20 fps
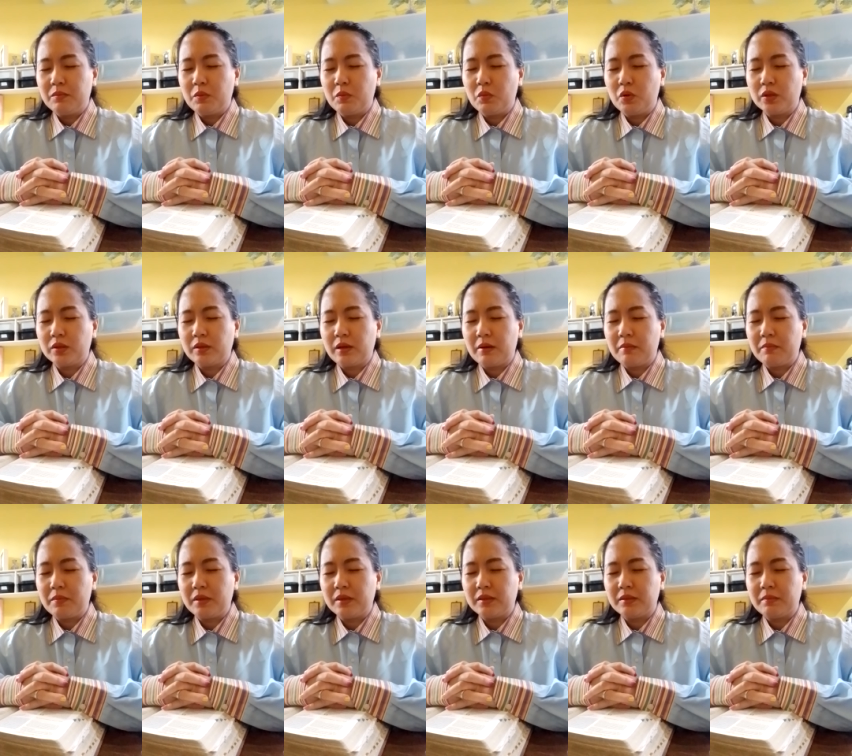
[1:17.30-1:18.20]
membuat
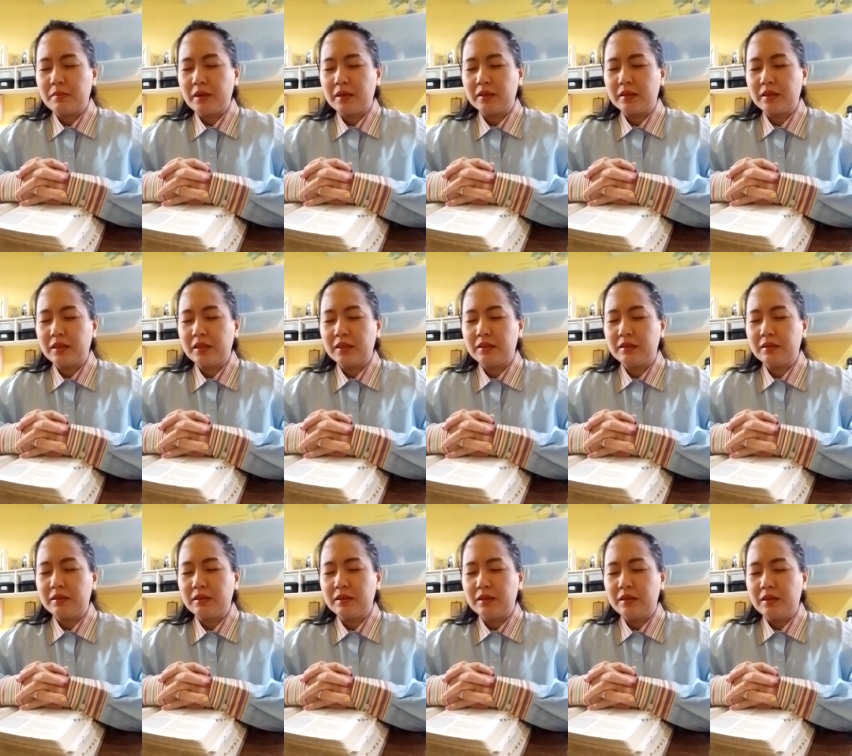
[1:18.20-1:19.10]
kami
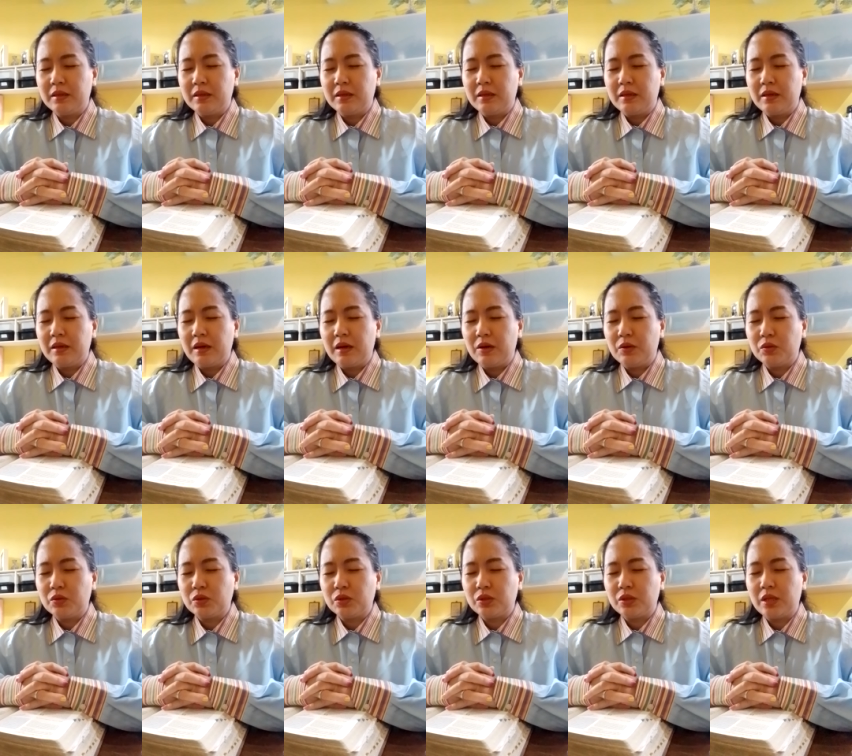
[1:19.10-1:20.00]
semakin
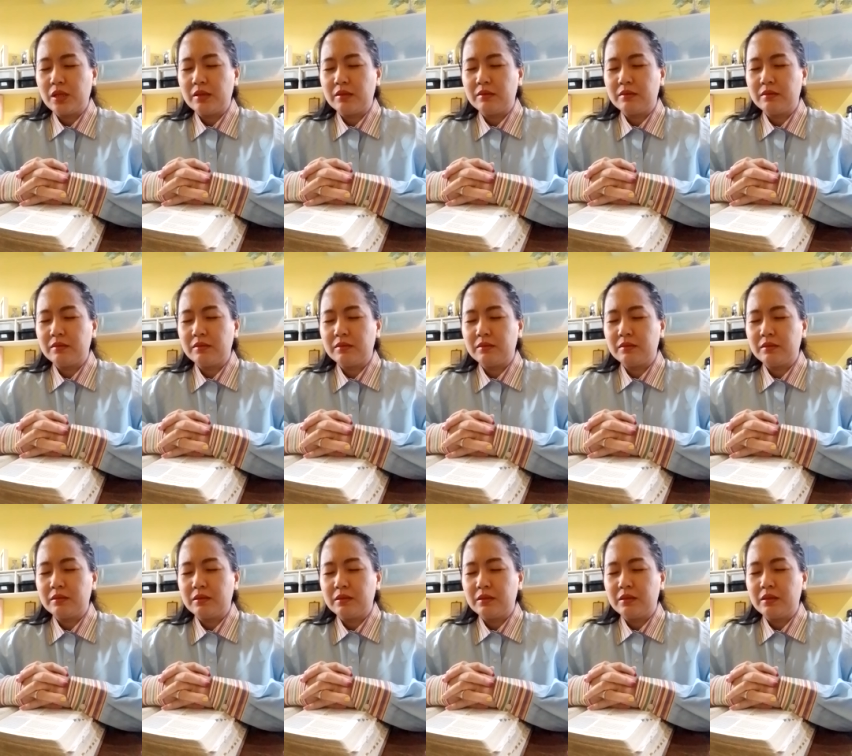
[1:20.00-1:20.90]
haus dan
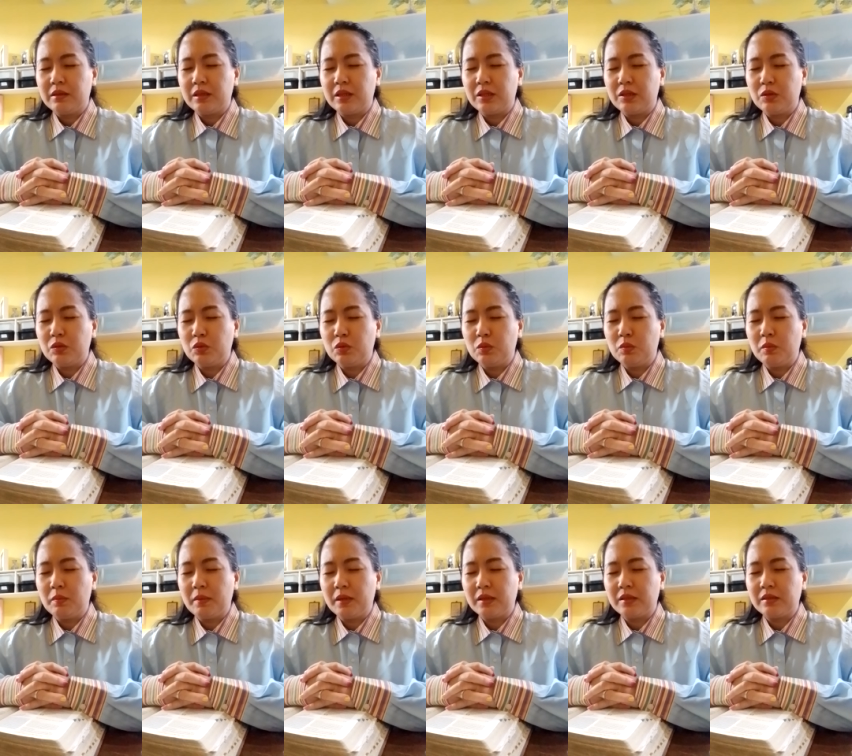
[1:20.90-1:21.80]
rindu
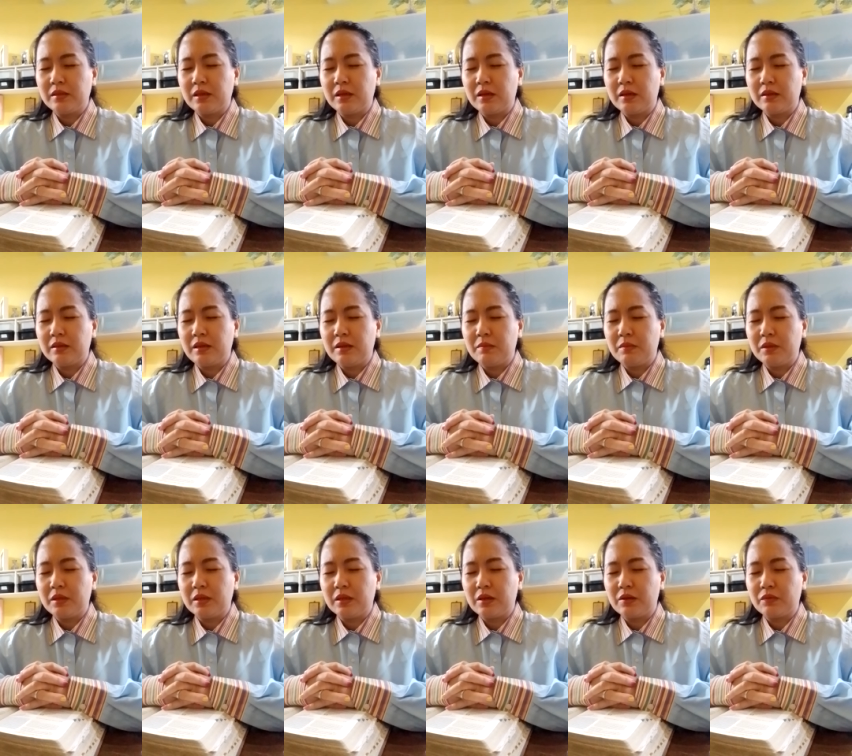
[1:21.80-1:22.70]
membaca dan
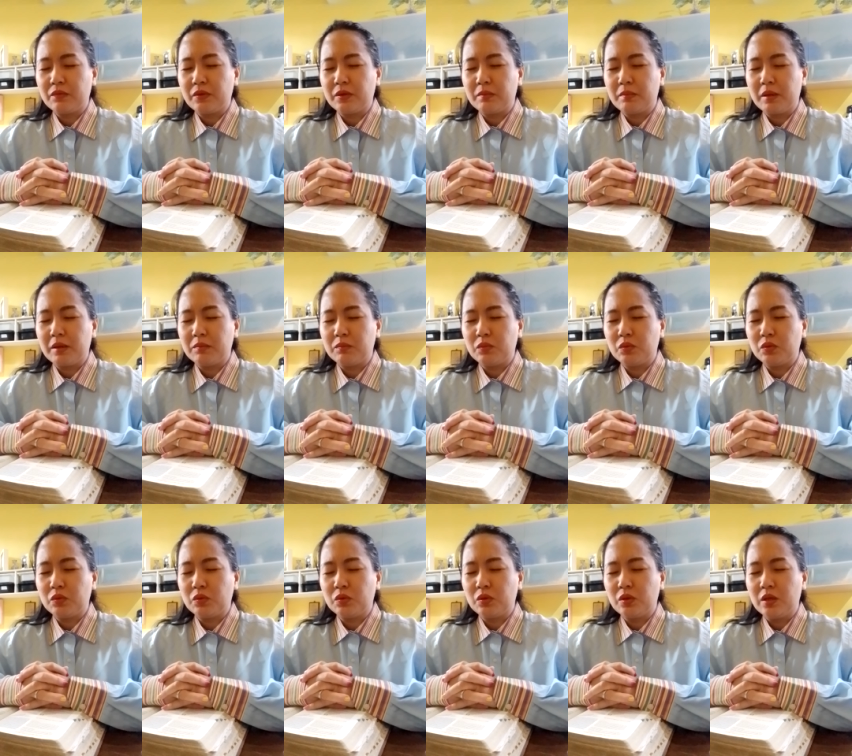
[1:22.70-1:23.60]
mendengar
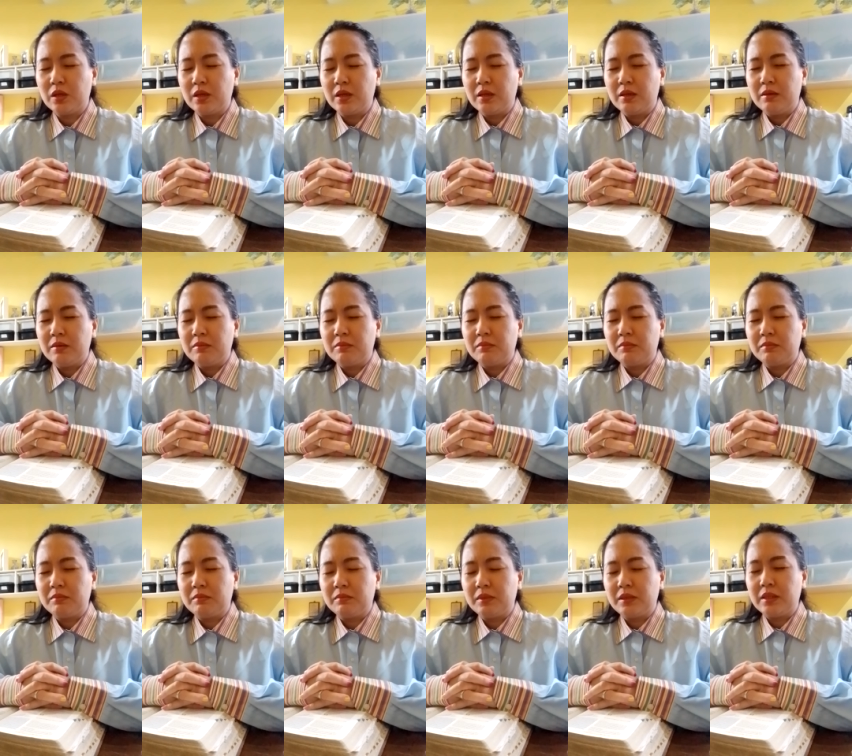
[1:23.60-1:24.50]
FirmanMu.
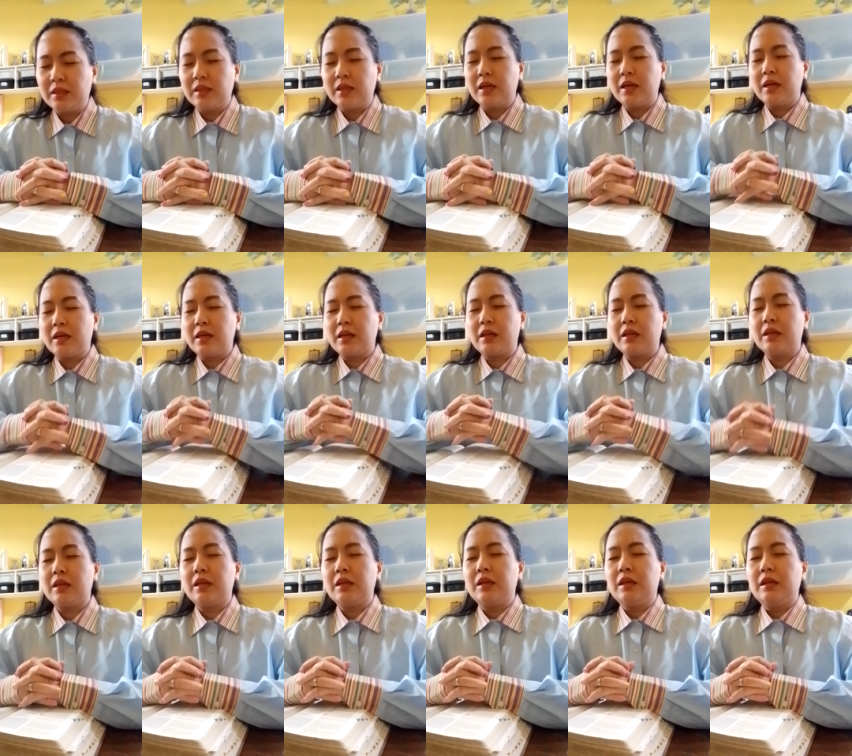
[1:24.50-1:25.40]

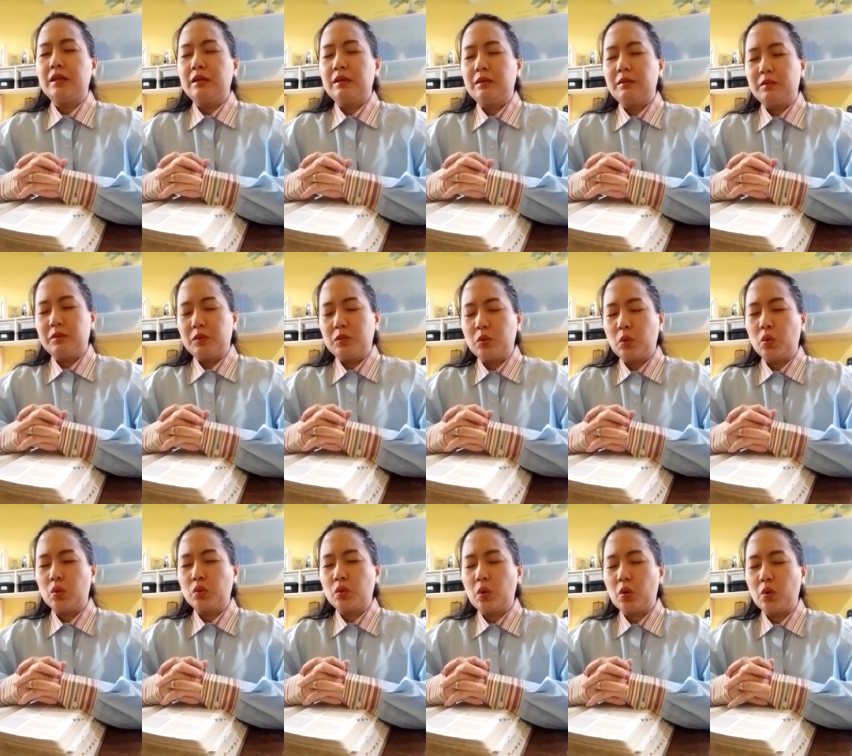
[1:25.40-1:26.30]
Mendengar
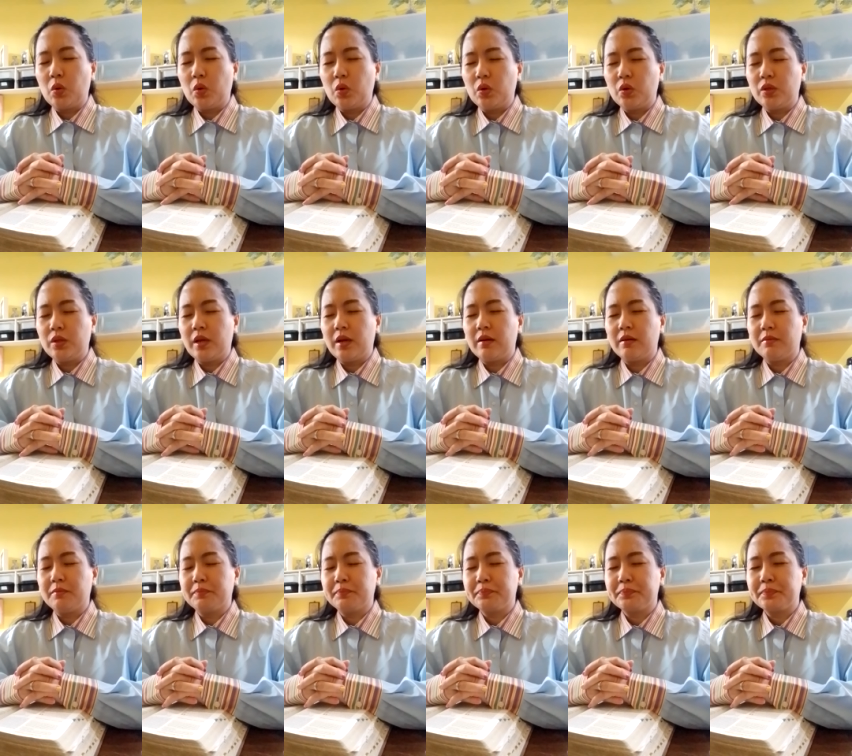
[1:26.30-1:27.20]
toko-toko
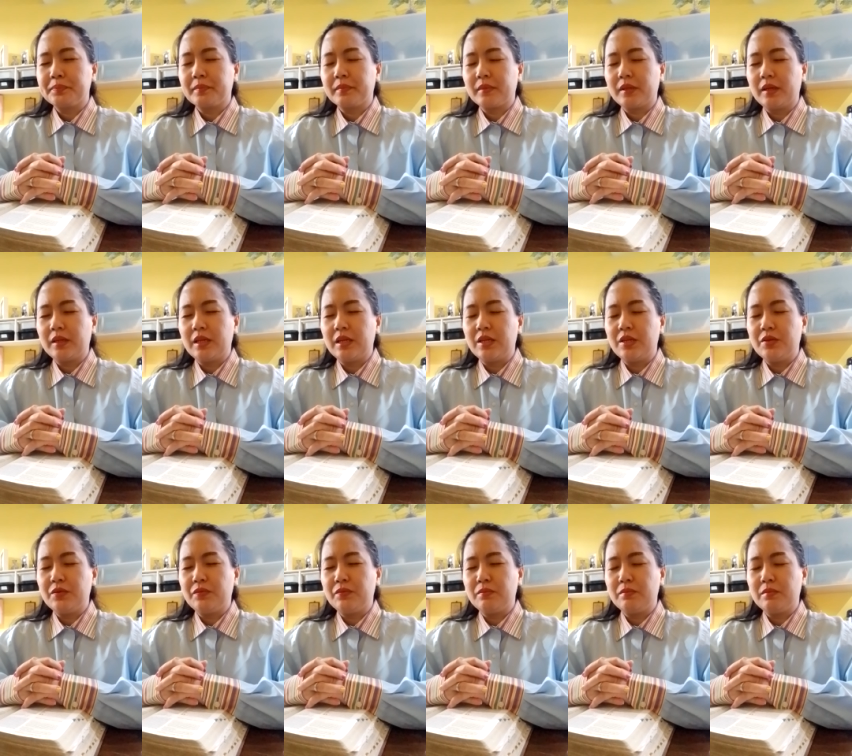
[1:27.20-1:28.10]
yang ada
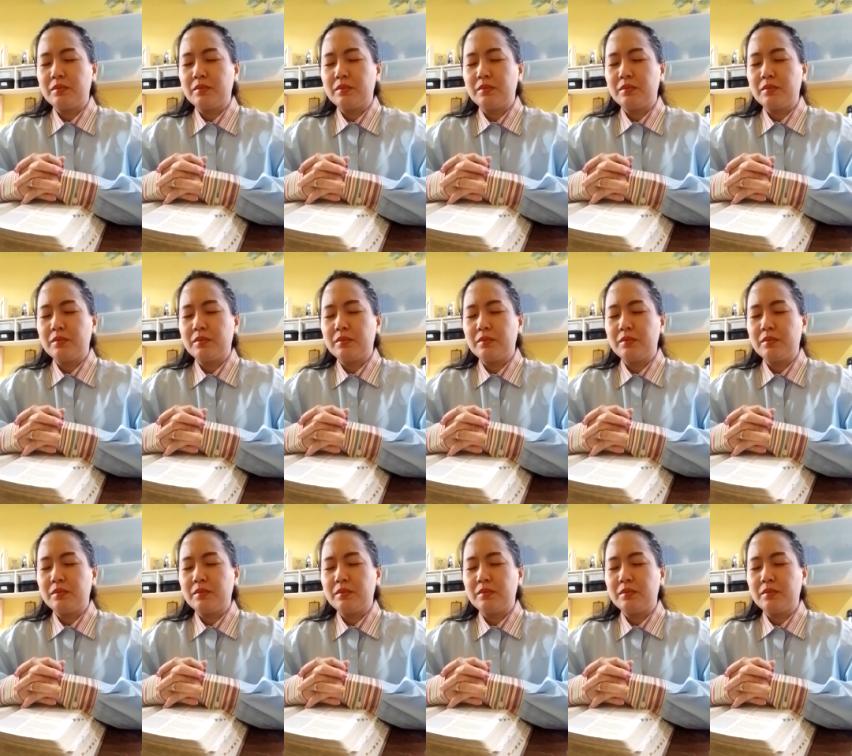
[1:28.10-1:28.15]
di,